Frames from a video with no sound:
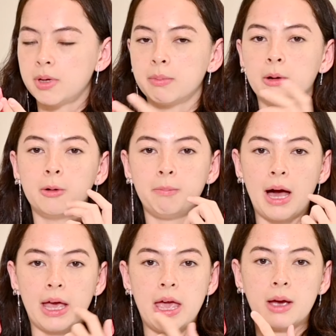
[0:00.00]
มือนเป็นคน
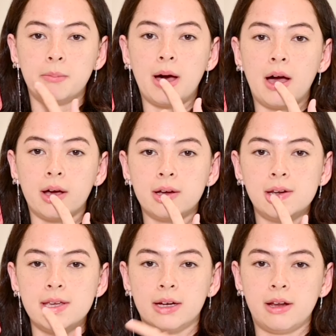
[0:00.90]
ปากแห้งมากก็
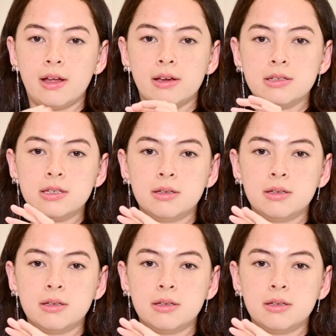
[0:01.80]
เลยอยากได้อะไรที่